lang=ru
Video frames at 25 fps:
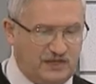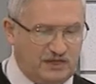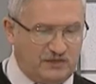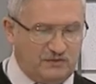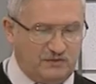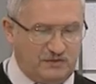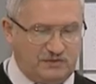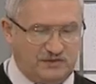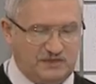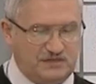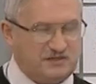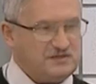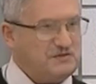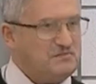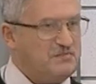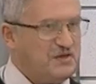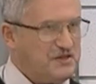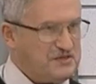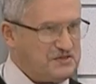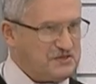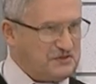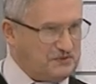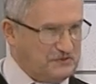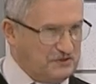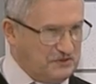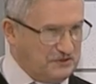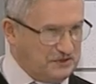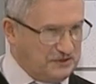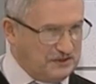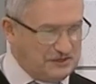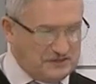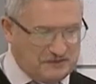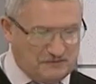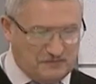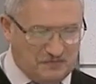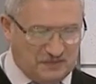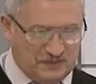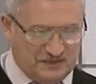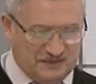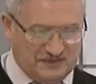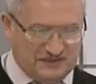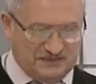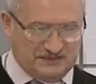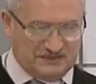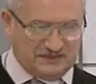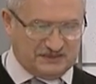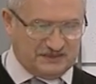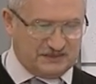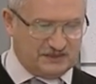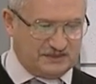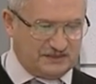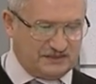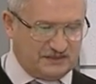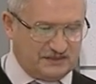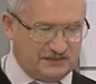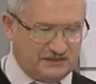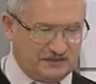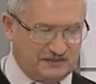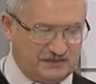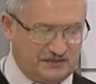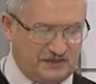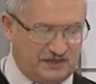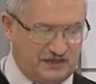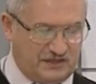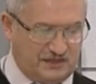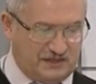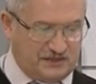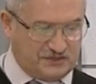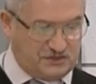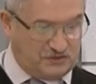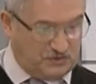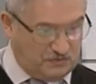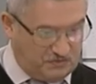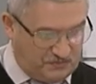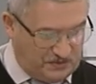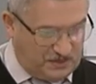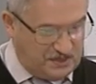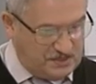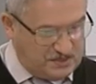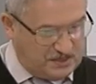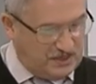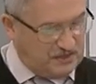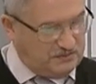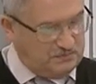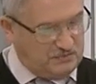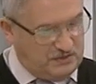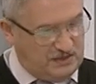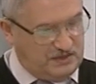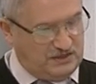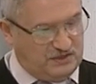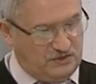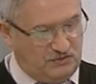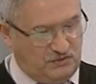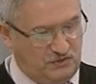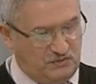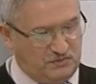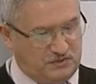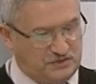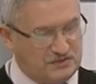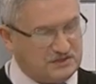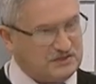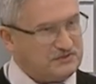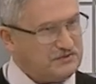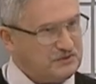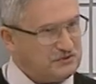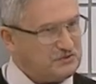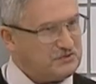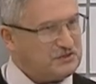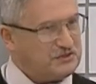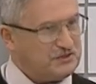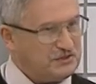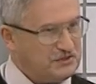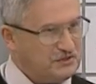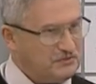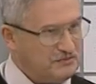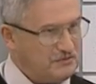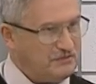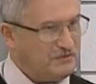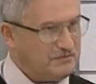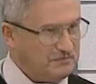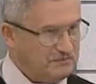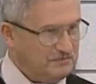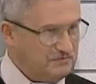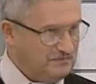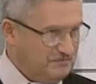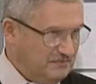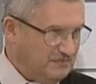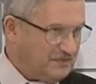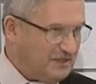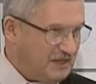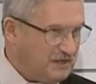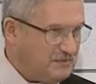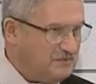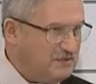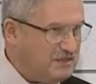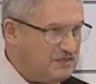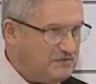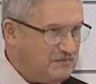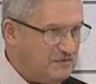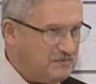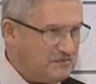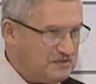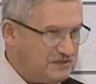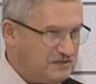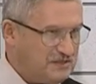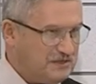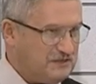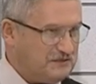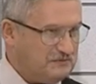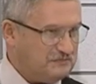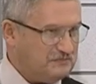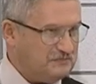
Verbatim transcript: огонь на себя, что ли, да? А, а чтобы выражать мнение общества, нужно его как минимум знать.